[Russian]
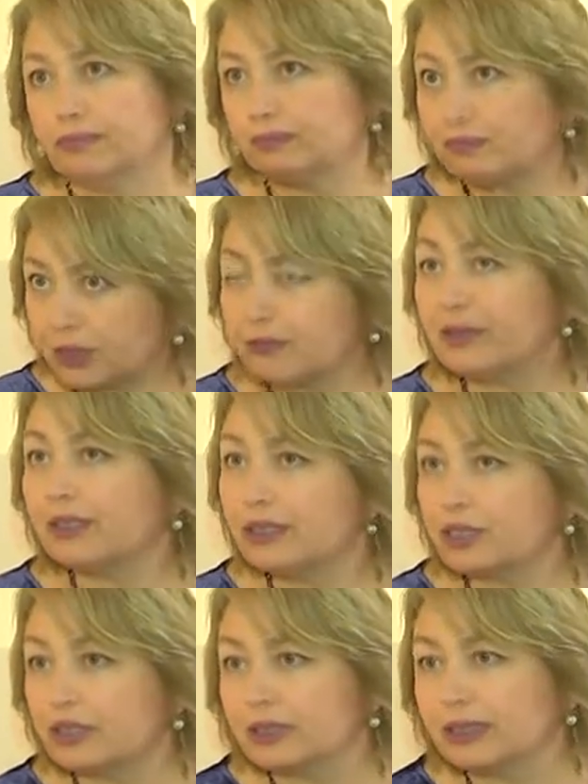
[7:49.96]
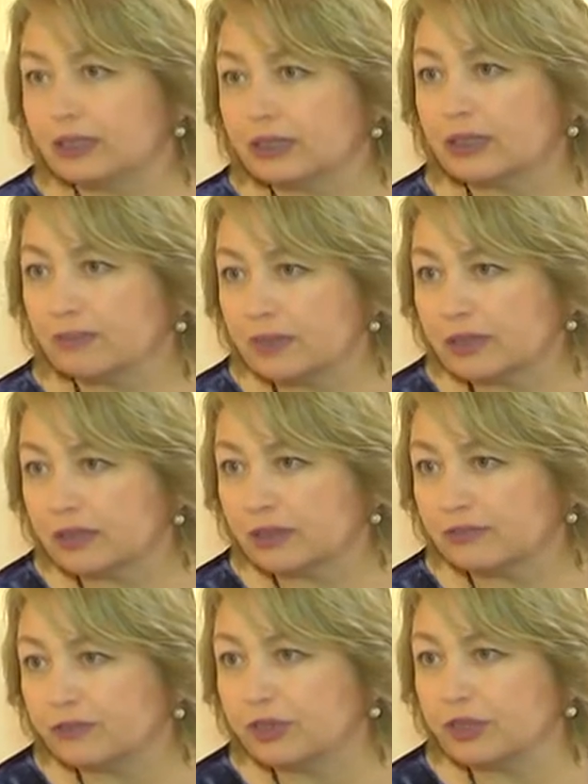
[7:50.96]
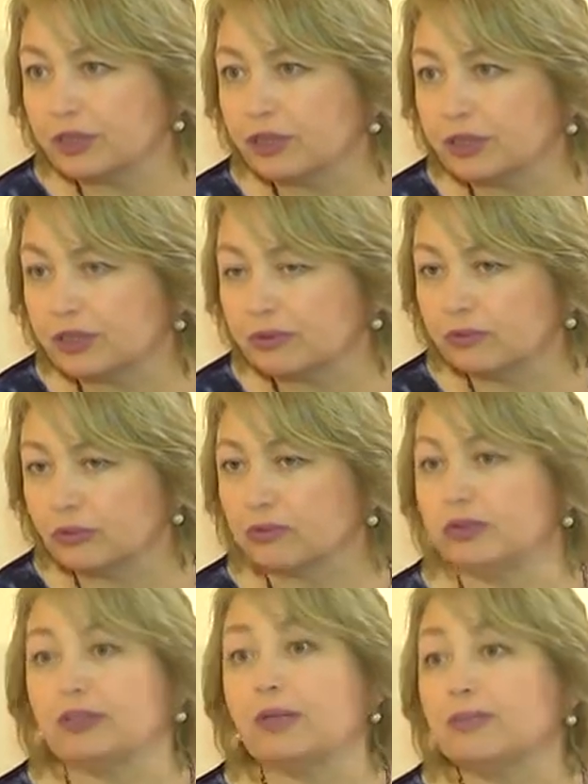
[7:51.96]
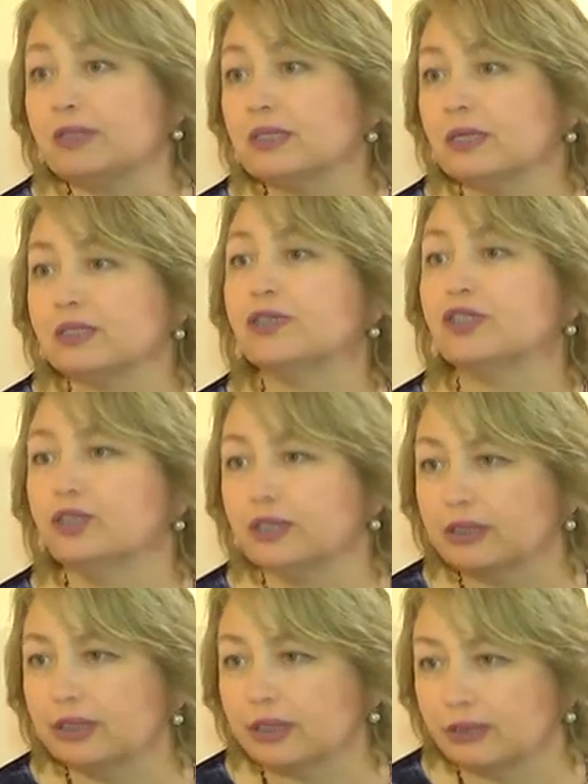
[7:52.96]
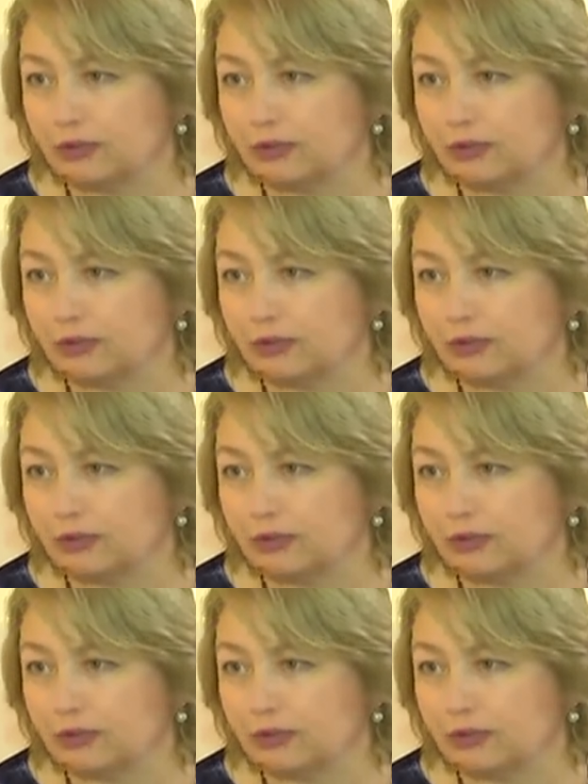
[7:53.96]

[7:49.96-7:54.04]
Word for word: предположительно написана в тысяче, ну не написана, а сочинена.